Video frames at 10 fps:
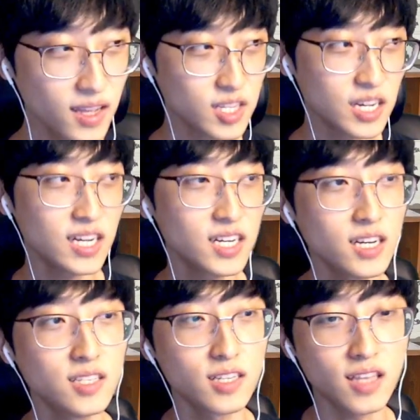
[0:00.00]
제가
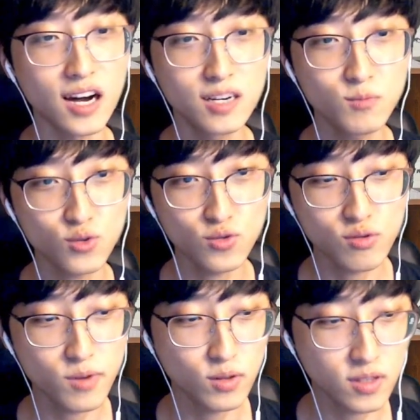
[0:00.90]
이제 다음
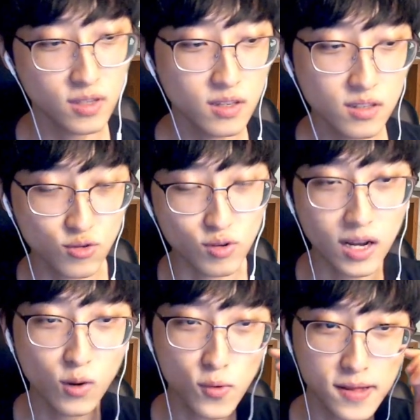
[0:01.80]
주면은
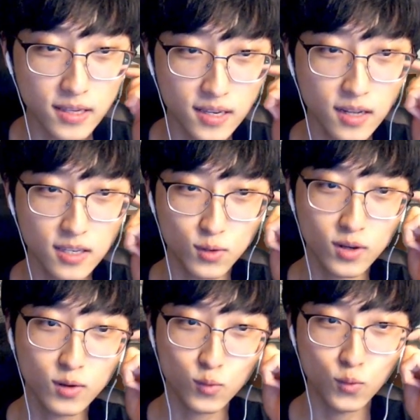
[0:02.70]
중간고사 기간이기도
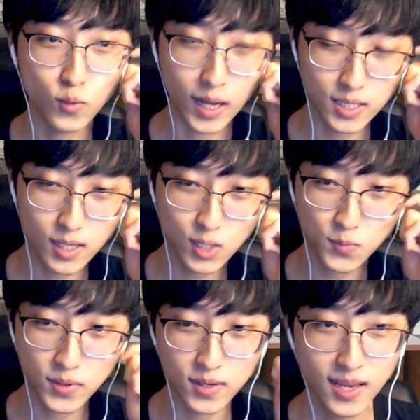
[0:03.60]
하고
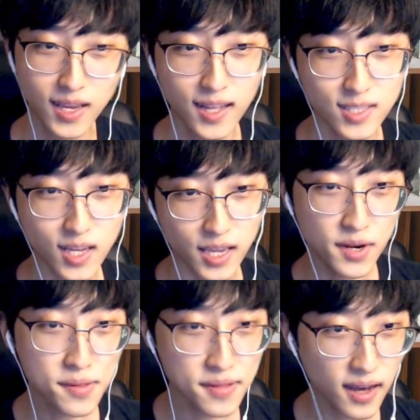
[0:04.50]
아시다시피 제가
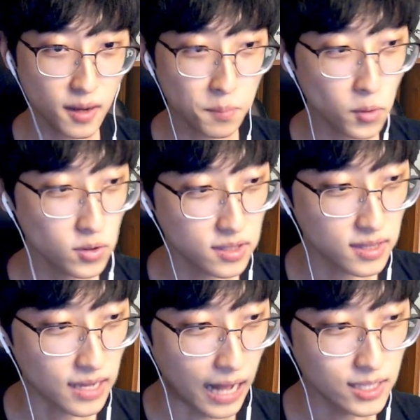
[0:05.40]
14학번인데
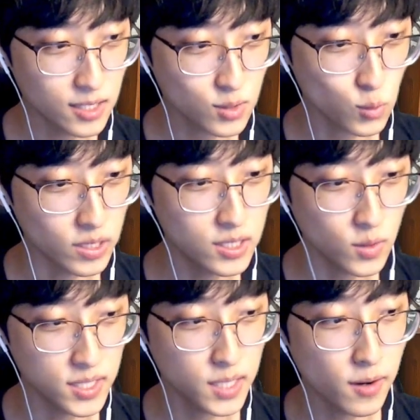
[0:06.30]
아직도
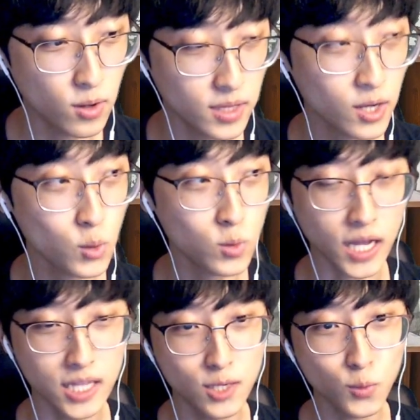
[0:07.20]
2021년에 학교를
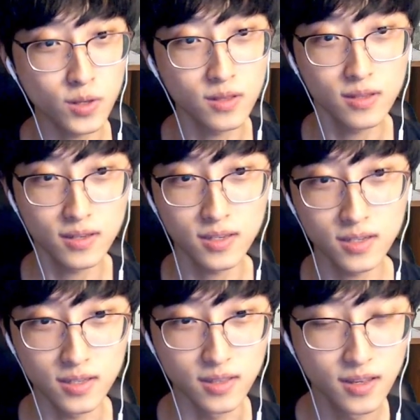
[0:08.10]
다니고
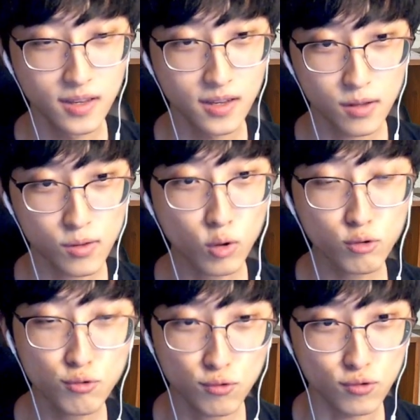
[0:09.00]
있는
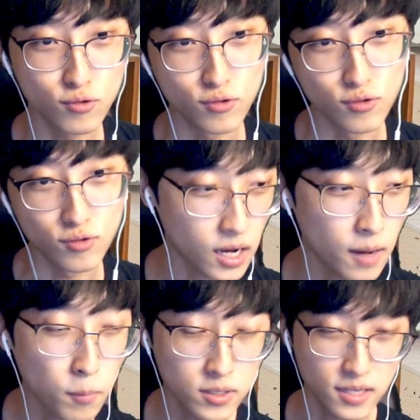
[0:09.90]
석유
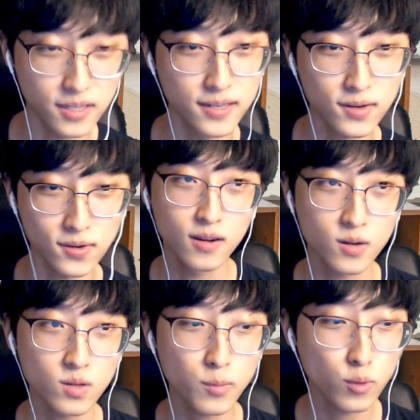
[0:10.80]
학번이잖아요.
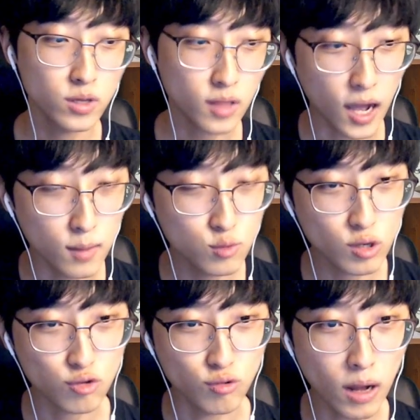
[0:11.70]
그러다 보니 다음 주에
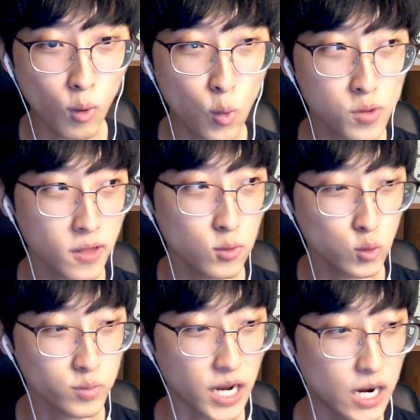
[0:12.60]
중간고사도 좀
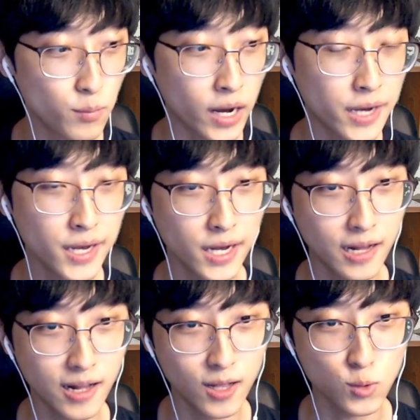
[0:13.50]
잘
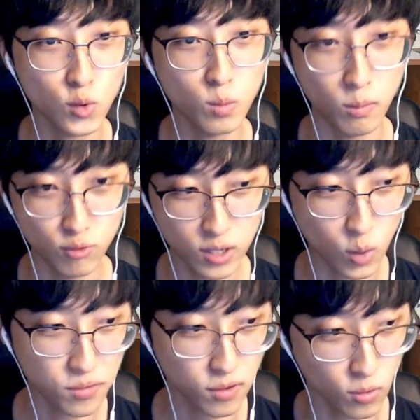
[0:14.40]
봐야 졸업에 무리가
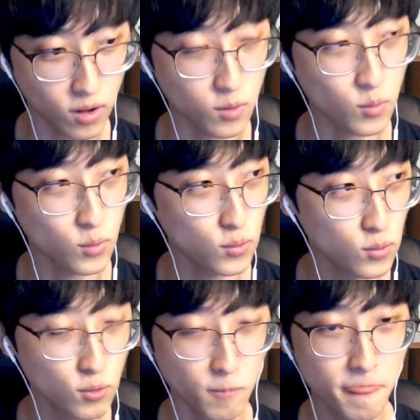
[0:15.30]
없을 것
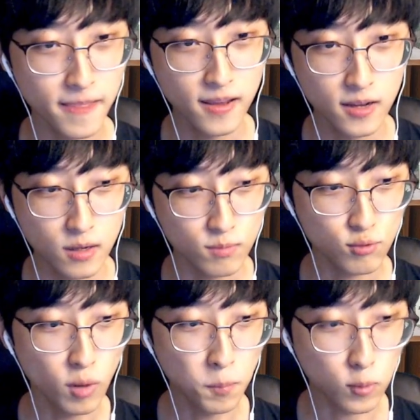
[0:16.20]
같고
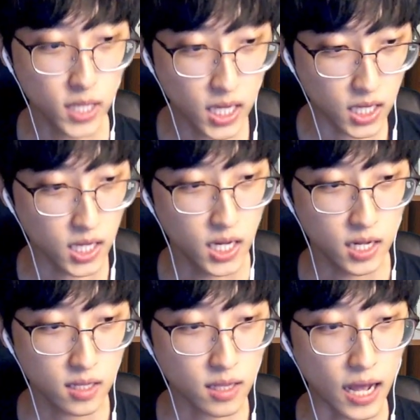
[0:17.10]
무엇보다
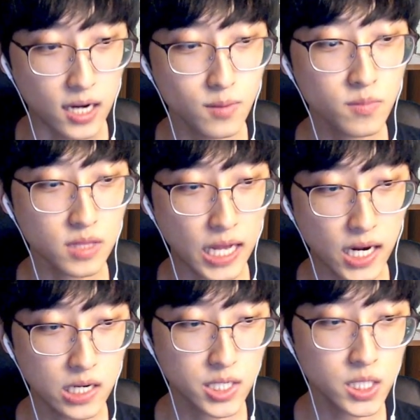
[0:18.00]
다음
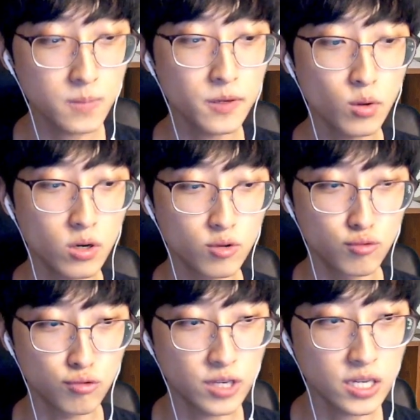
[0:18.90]
달 11월
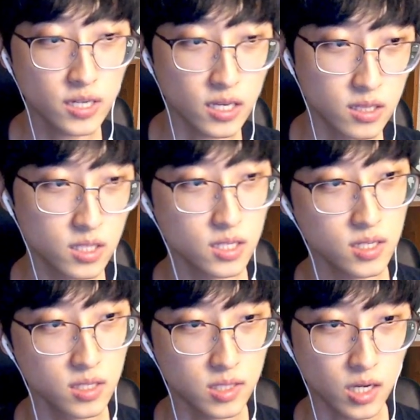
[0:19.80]
6일에
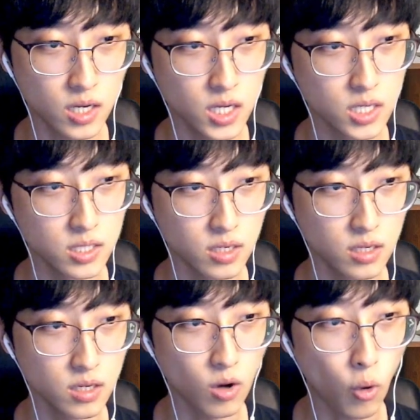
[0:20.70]
있는 제가
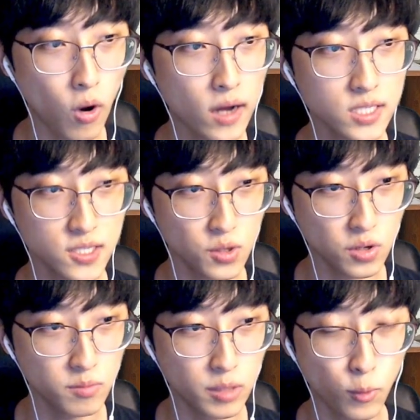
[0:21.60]
이제 어학
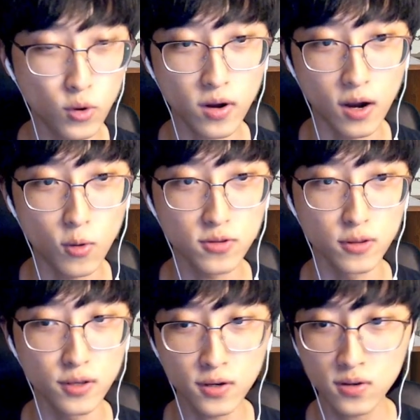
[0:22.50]
시험을 보러
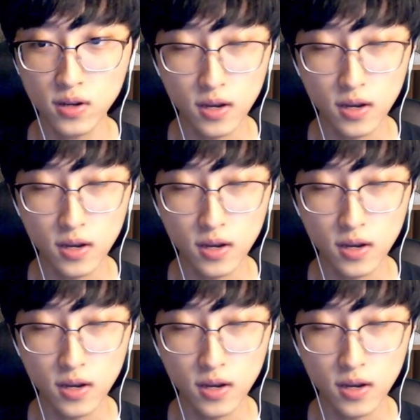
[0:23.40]
가거든요.